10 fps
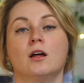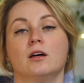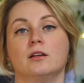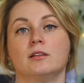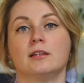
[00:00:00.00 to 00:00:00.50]

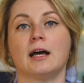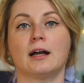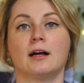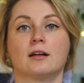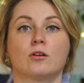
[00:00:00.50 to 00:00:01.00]
e,
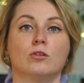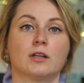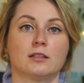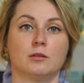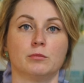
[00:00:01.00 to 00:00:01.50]
na
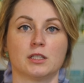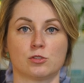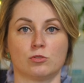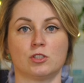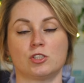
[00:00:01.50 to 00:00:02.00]
konkretnym
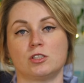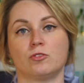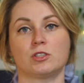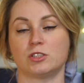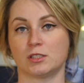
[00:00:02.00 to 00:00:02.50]
miejscu, najczęściej
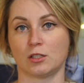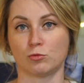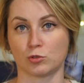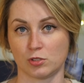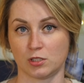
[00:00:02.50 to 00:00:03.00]
właśnie za
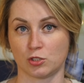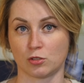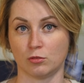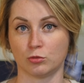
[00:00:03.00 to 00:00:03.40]
tą cząsteczką,